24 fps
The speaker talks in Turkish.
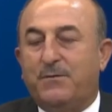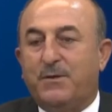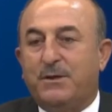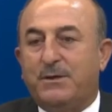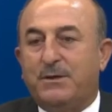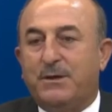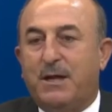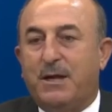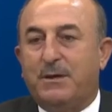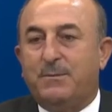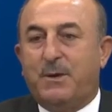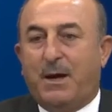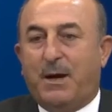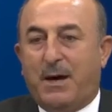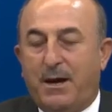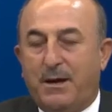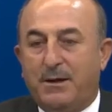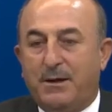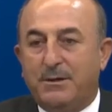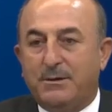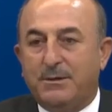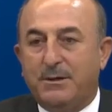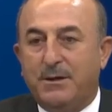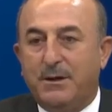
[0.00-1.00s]
ettiler mi?
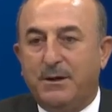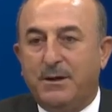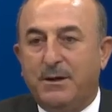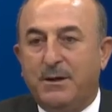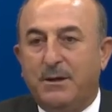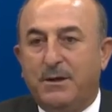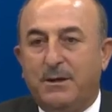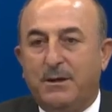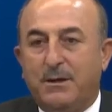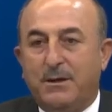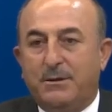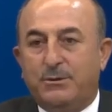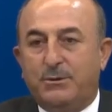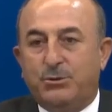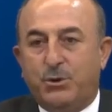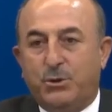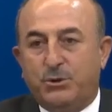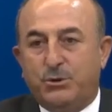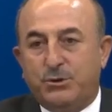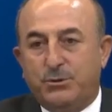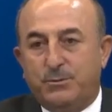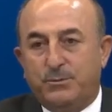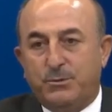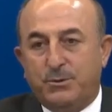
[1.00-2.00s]
Hayır. E,
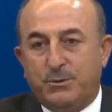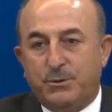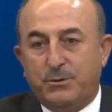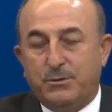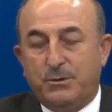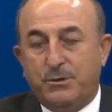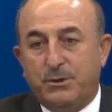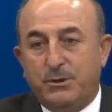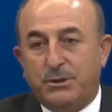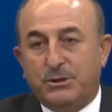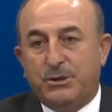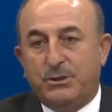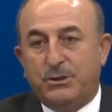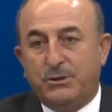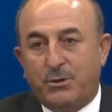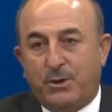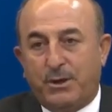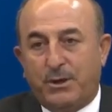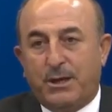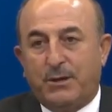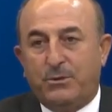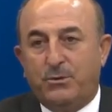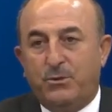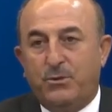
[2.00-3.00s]
çözümü içinde
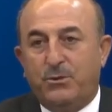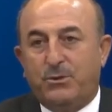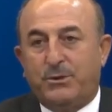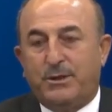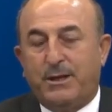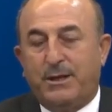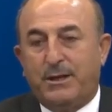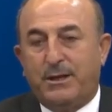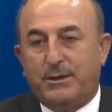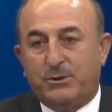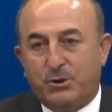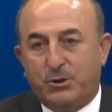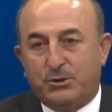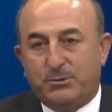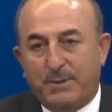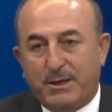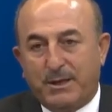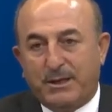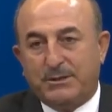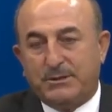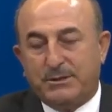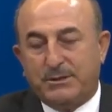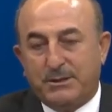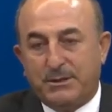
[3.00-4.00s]
olan ülkeler,
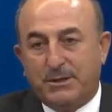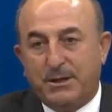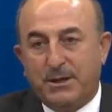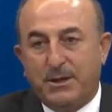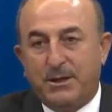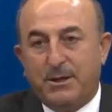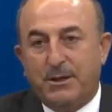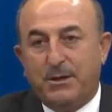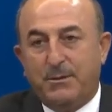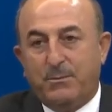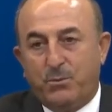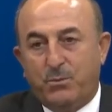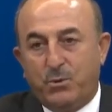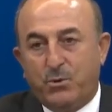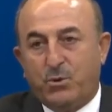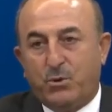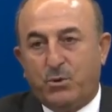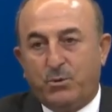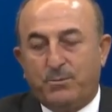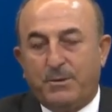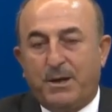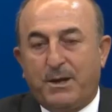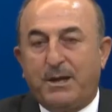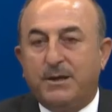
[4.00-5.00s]
çözmek için bu
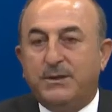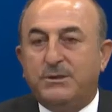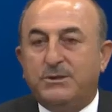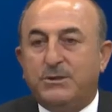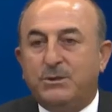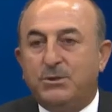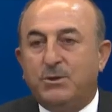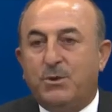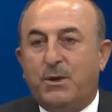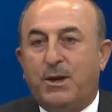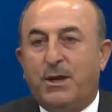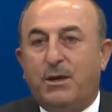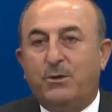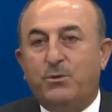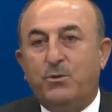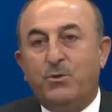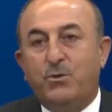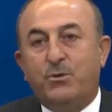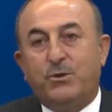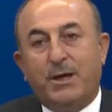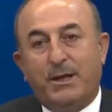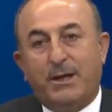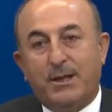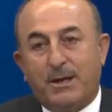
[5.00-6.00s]
grupların içinde olan
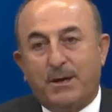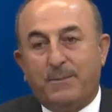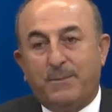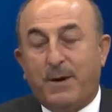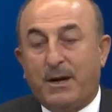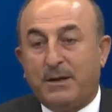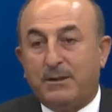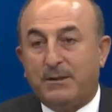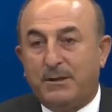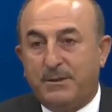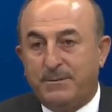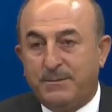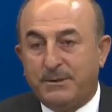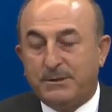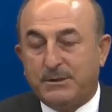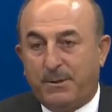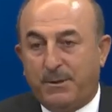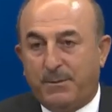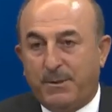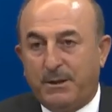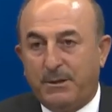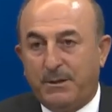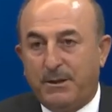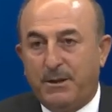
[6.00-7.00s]
ülkelere baktığımız
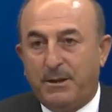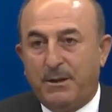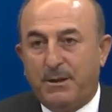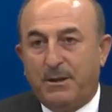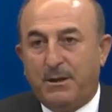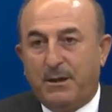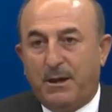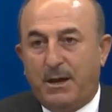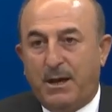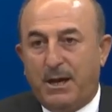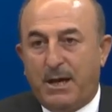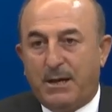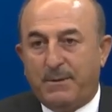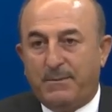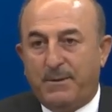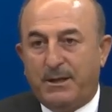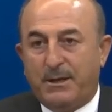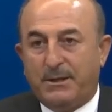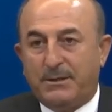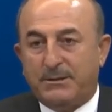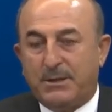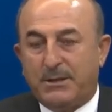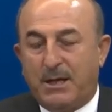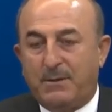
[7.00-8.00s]
zaman
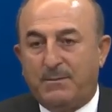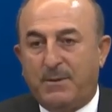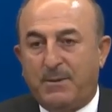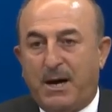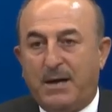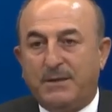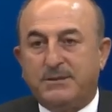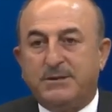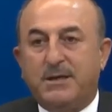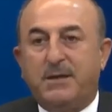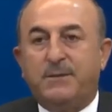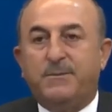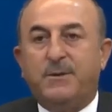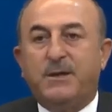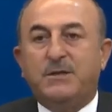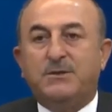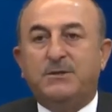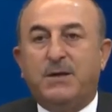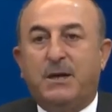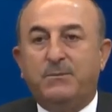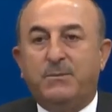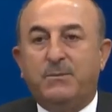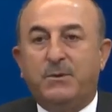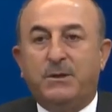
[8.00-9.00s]
Ermenistan mı
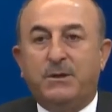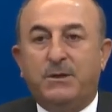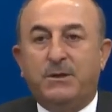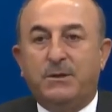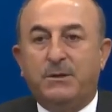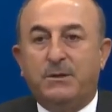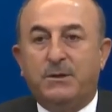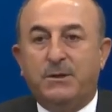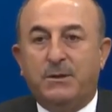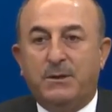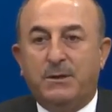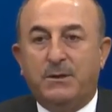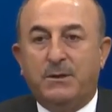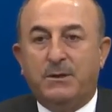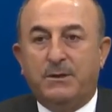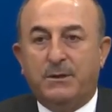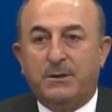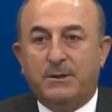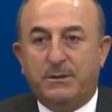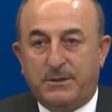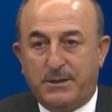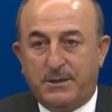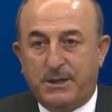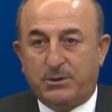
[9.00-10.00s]
Azerbaycan mı e,
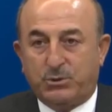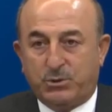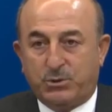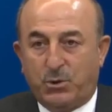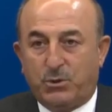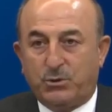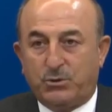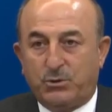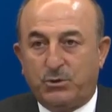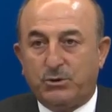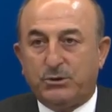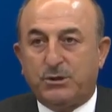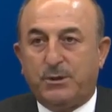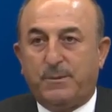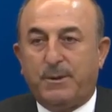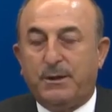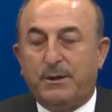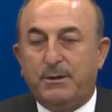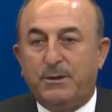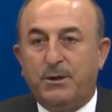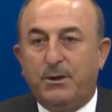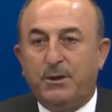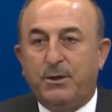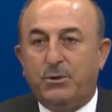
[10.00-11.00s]
diye sorduğun
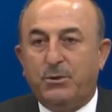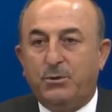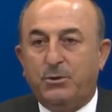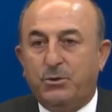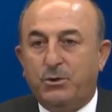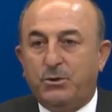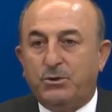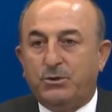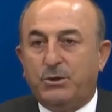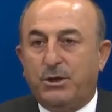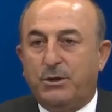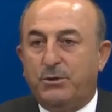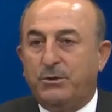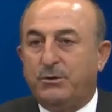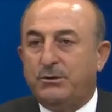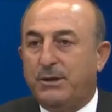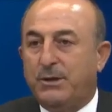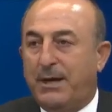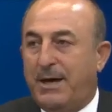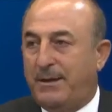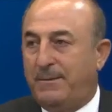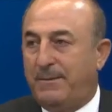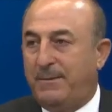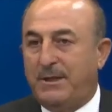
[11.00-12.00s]
zaman yüzde yüz
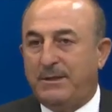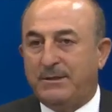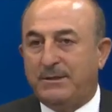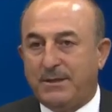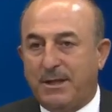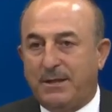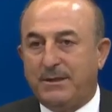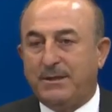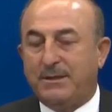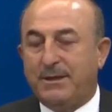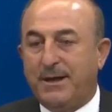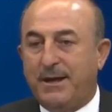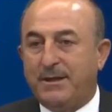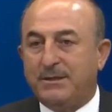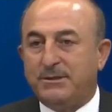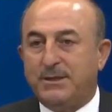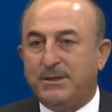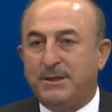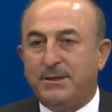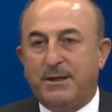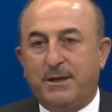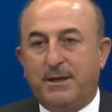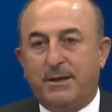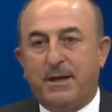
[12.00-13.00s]
Ermenistan'ı
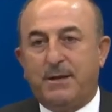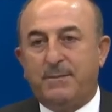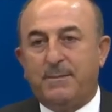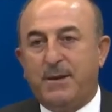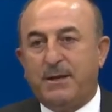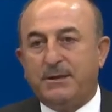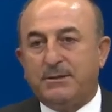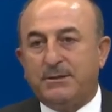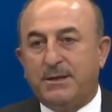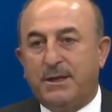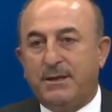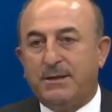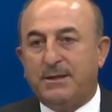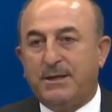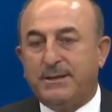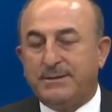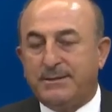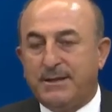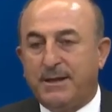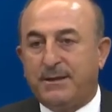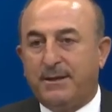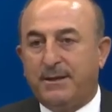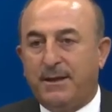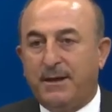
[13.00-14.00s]
tercih eden, Ermenistan'ı
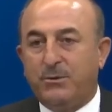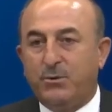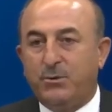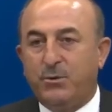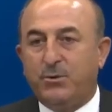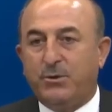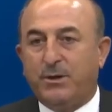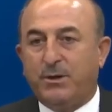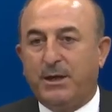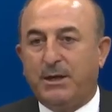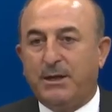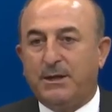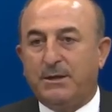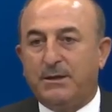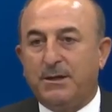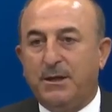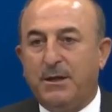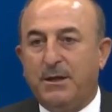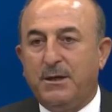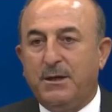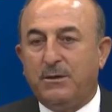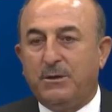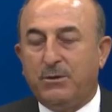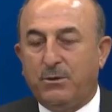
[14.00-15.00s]
destekleyen ülkeler.
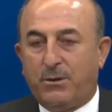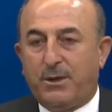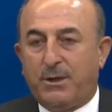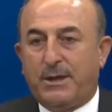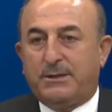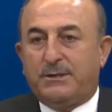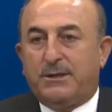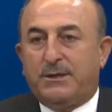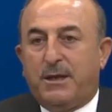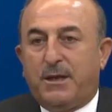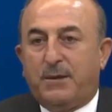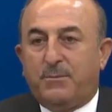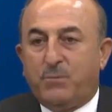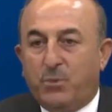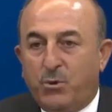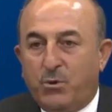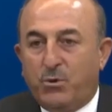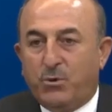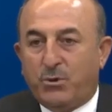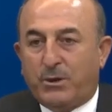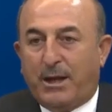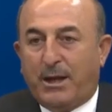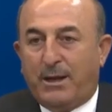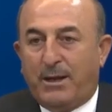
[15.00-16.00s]
Dolayısıyla bu
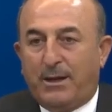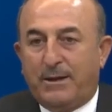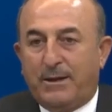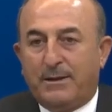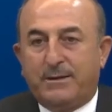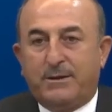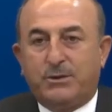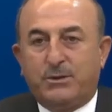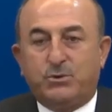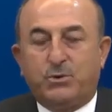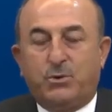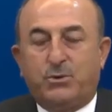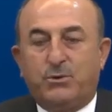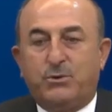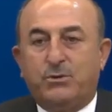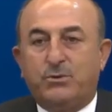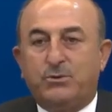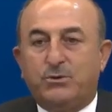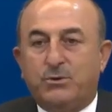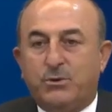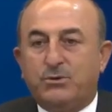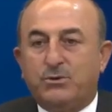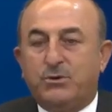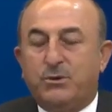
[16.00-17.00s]
ülkelerle de
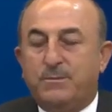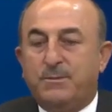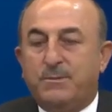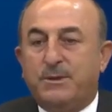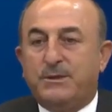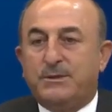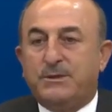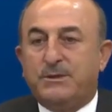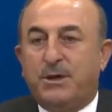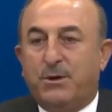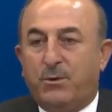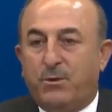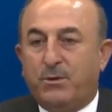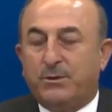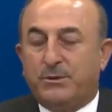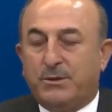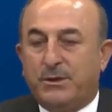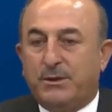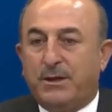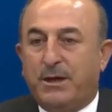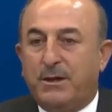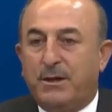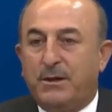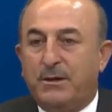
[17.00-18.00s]
sorunun çözülmeyeceği
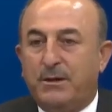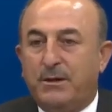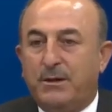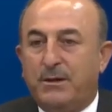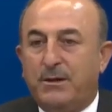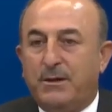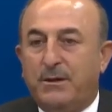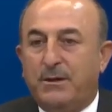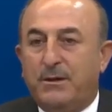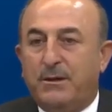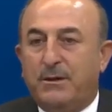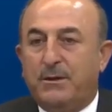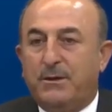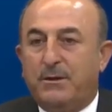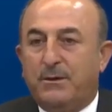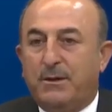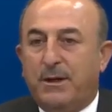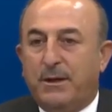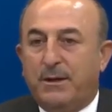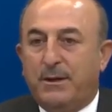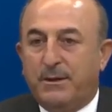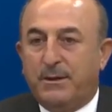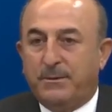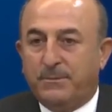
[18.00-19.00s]
ortada.
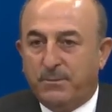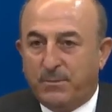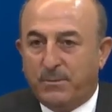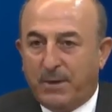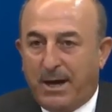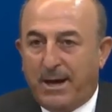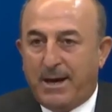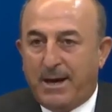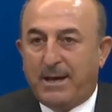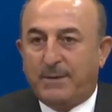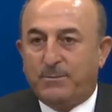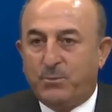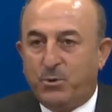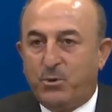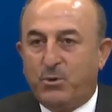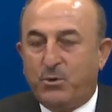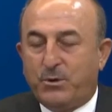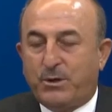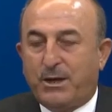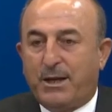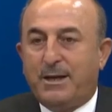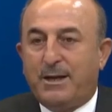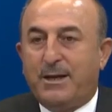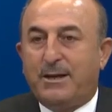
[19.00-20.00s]
Eğer bu
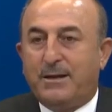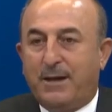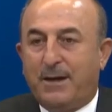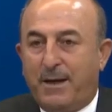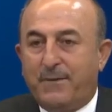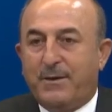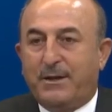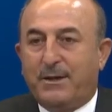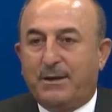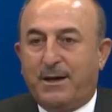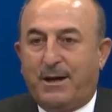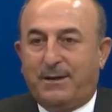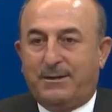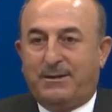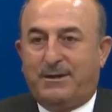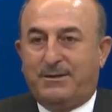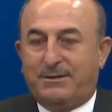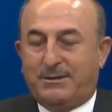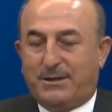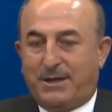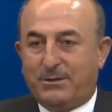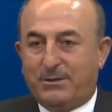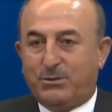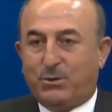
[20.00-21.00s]
ülkeler evet
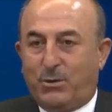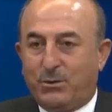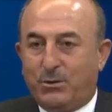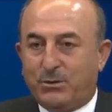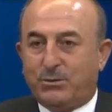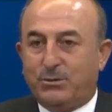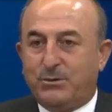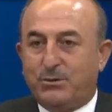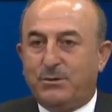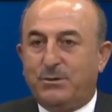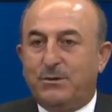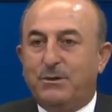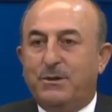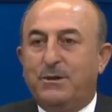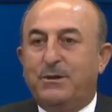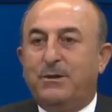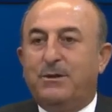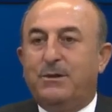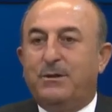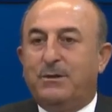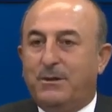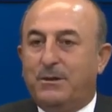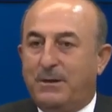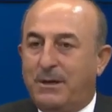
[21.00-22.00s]
ateşkes olsun
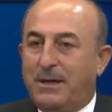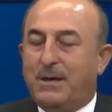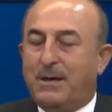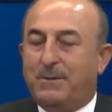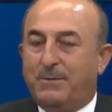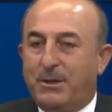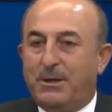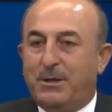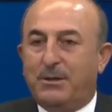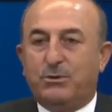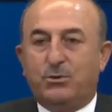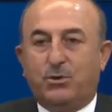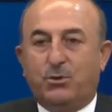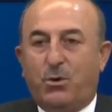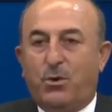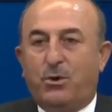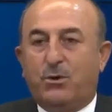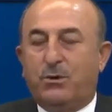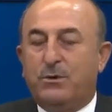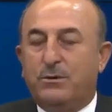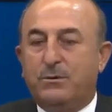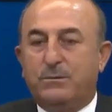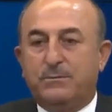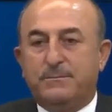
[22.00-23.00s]
diyebilir
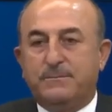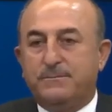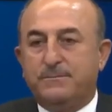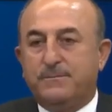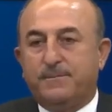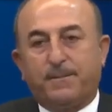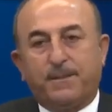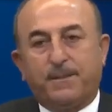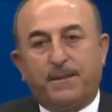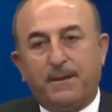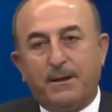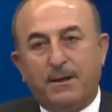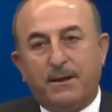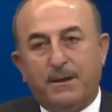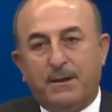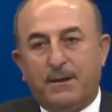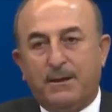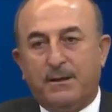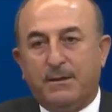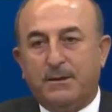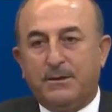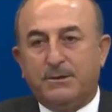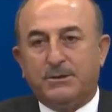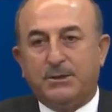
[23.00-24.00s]
doğru
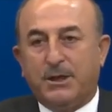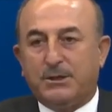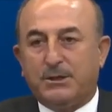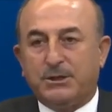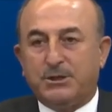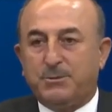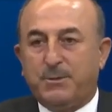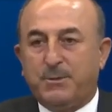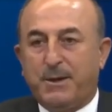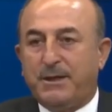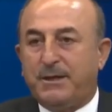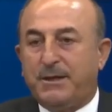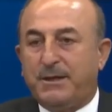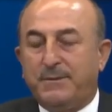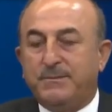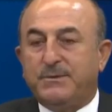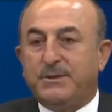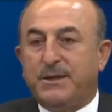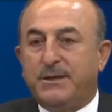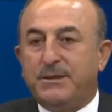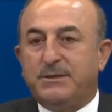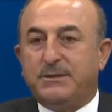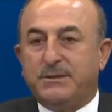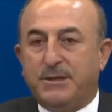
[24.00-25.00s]
ee, çatışmayı
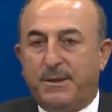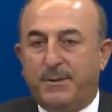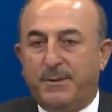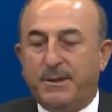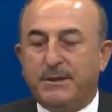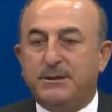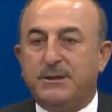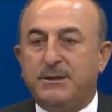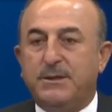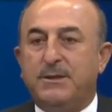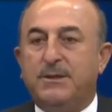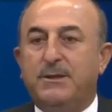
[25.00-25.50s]
kimse istemez.